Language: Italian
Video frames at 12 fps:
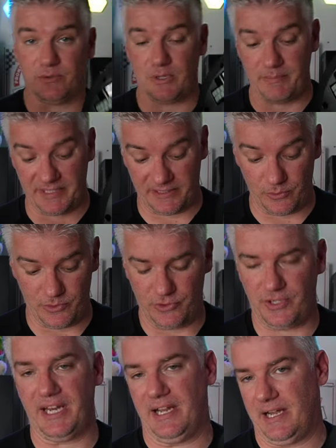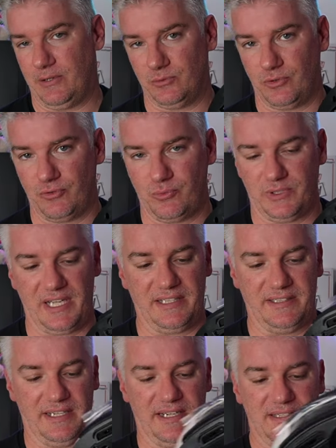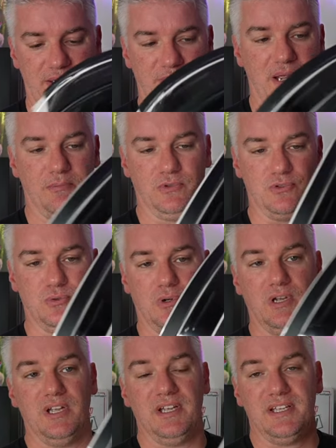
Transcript: naturalmente lui non è autosvuotante ragazzi, abbiamo il suo